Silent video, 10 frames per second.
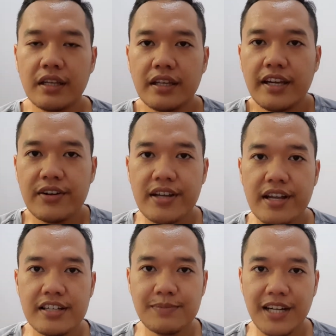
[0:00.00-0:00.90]
Ya oke
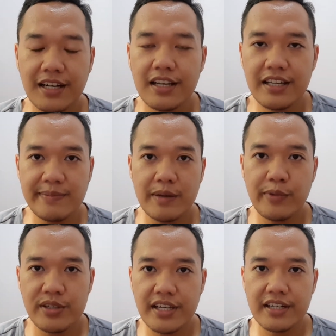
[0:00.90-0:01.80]
okay guys, balik lagi di
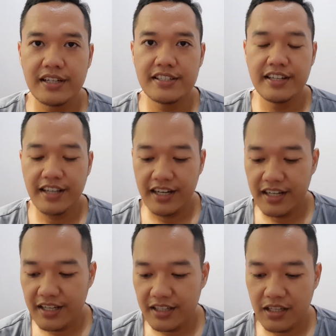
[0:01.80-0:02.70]
Papio Channel. Jadi
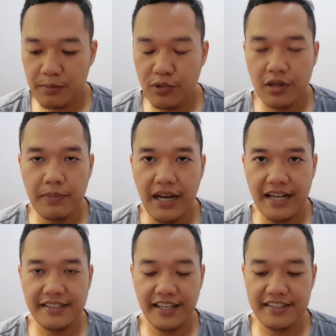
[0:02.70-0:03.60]
kali ini kita mau
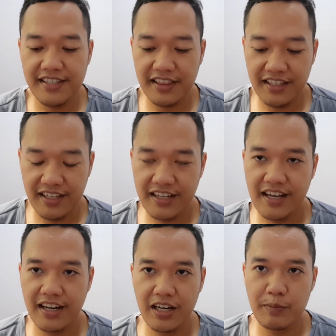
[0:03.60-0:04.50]
ngebahas headset nih. Nah
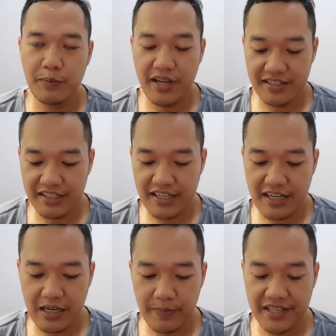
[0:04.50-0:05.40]
kali ini pembahasannya
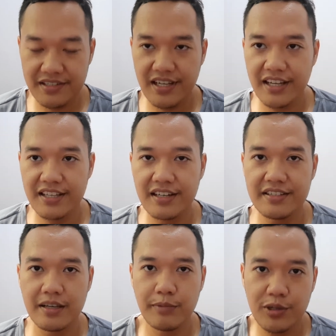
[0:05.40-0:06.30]
agak panjang ya, jadi
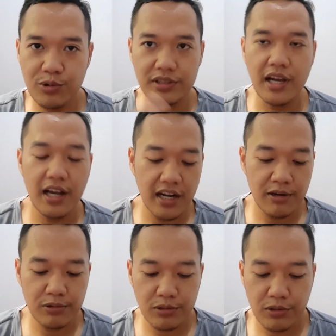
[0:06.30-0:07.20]
siapin kuota
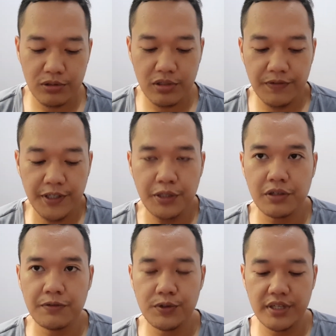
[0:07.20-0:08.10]
kalian untuk nonton video
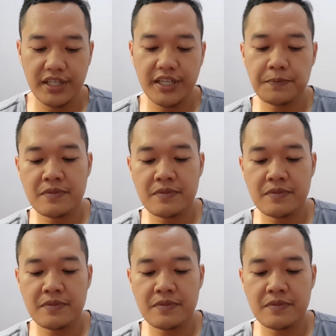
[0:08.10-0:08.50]
review ini.